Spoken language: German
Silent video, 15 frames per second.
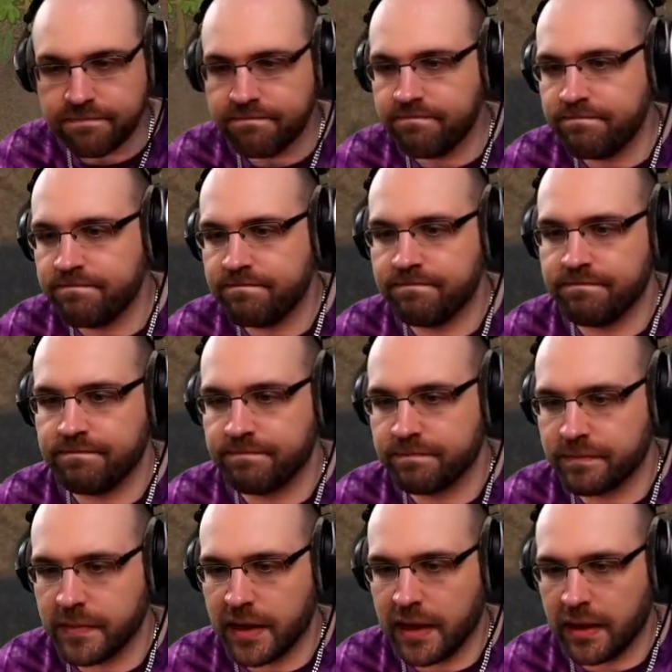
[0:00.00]
Hm,
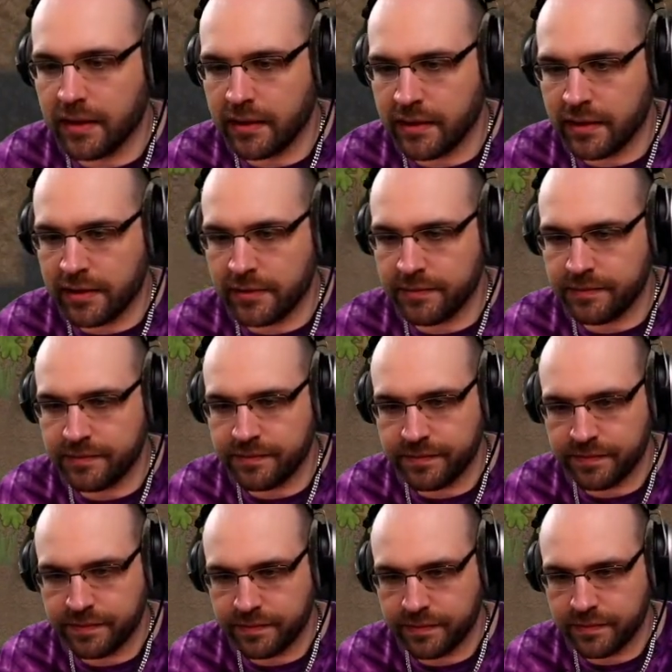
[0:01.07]
naja, egal.
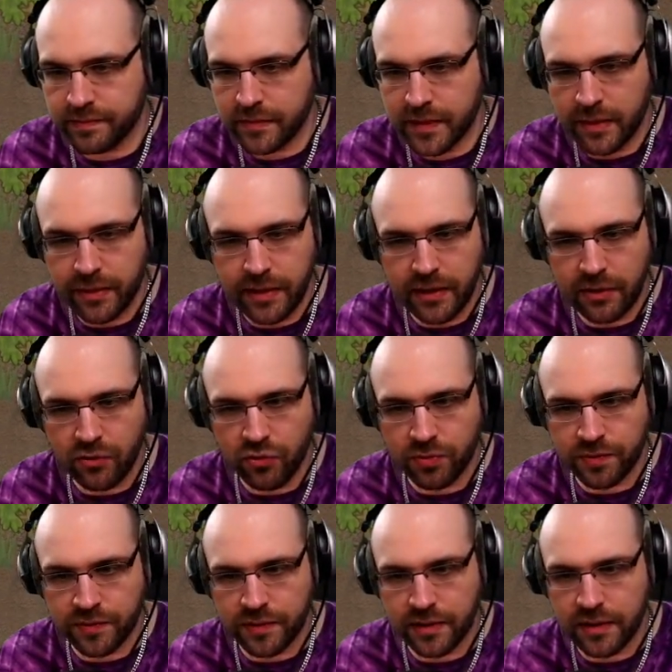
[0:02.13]
Aber er
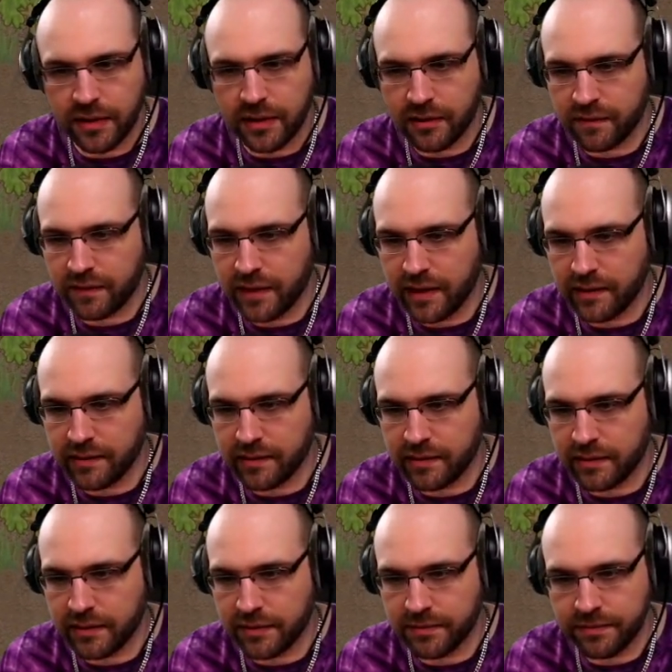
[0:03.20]
übt, ne? Er ist
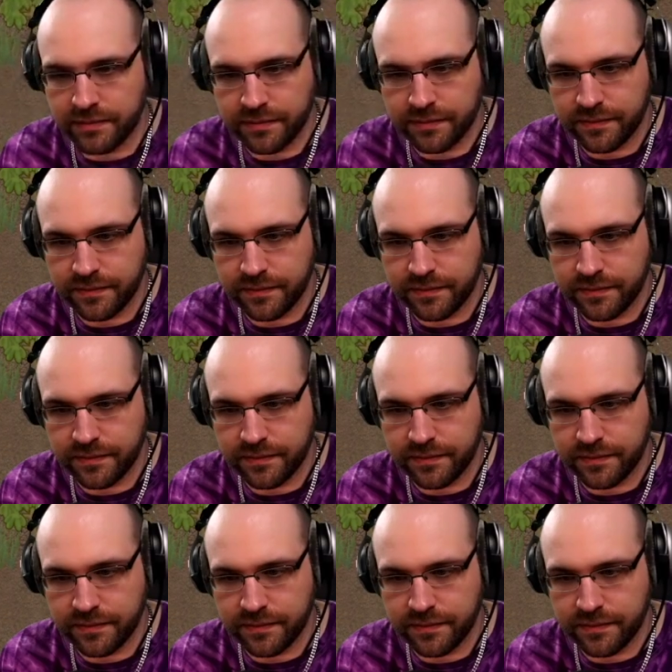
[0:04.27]
fleißig hier.